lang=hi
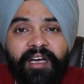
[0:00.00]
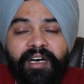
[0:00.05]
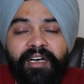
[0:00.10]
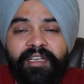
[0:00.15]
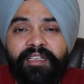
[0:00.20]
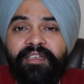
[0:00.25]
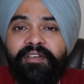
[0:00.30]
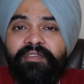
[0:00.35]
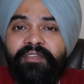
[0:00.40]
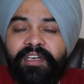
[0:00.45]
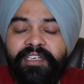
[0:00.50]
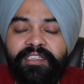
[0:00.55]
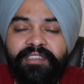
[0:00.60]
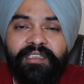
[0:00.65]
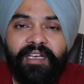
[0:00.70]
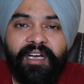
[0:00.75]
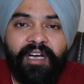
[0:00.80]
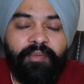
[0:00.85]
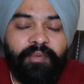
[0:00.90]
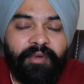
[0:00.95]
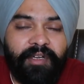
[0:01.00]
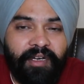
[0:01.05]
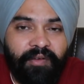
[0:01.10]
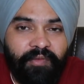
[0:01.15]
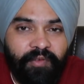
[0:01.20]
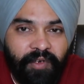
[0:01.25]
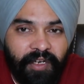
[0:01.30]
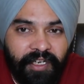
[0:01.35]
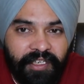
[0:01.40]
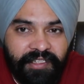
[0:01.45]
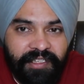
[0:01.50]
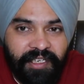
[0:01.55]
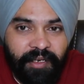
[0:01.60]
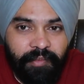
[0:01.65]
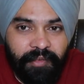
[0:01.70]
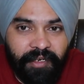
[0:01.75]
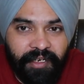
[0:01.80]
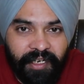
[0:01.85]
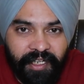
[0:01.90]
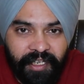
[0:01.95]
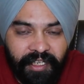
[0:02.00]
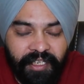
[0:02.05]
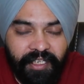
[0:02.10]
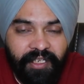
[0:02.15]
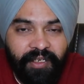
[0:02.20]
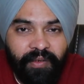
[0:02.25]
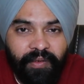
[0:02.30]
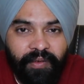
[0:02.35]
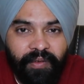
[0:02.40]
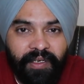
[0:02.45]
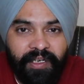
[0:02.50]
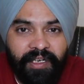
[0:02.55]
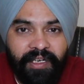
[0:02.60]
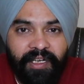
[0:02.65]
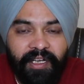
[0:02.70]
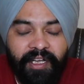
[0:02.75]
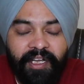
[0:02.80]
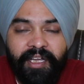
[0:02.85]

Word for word: अदरवाइज़ आपका वो एक्सेप्ट नहीं होगा